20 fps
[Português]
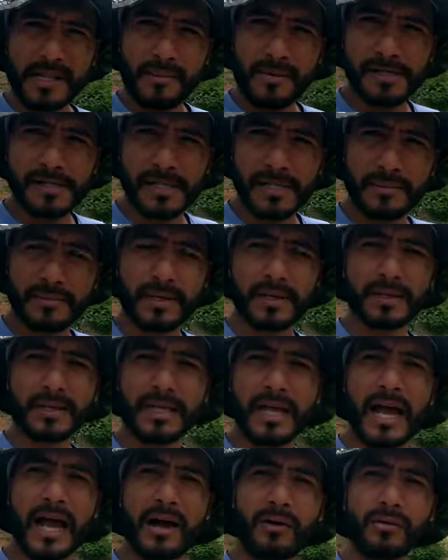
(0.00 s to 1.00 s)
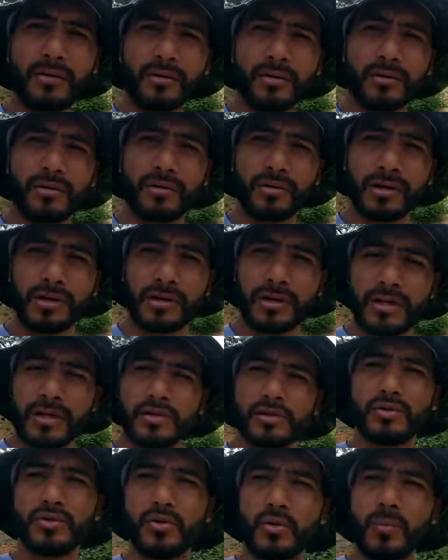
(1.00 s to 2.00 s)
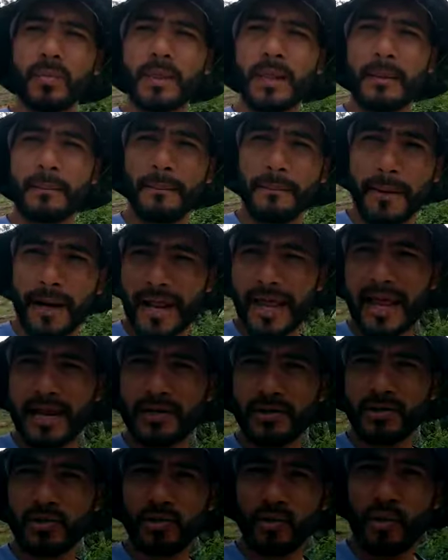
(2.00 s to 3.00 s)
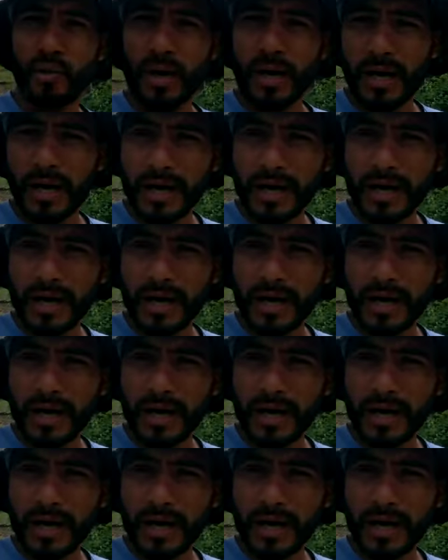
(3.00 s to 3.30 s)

de abastecimento de águas do sítio Brejo,